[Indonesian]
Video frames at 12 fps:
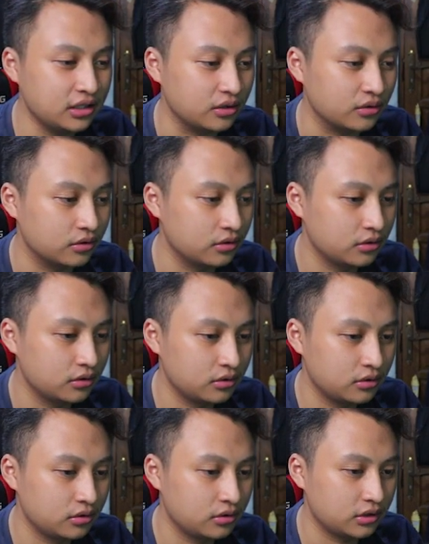tadi loh.
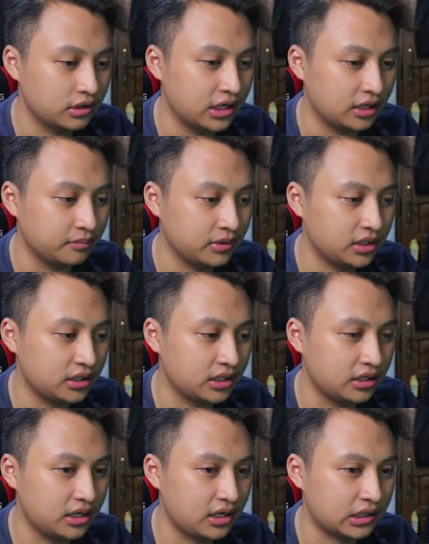Di admin ada
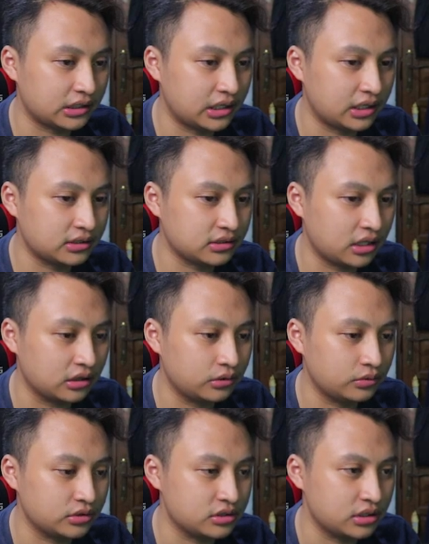tiga, electrical
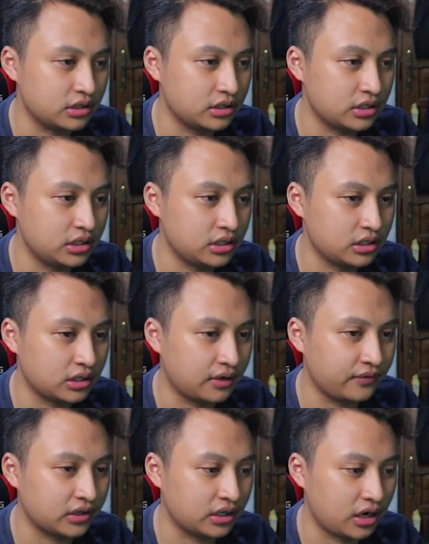satu, sisanya di
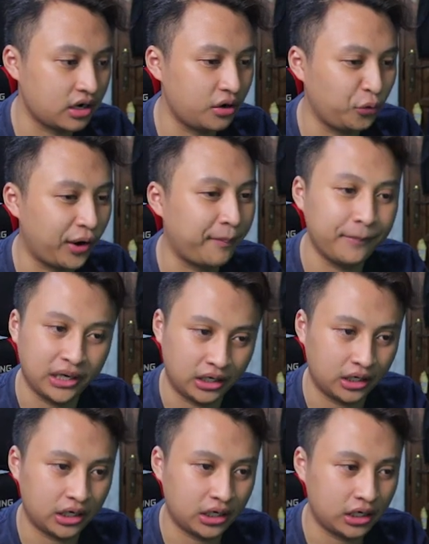cafeteria dan weapon.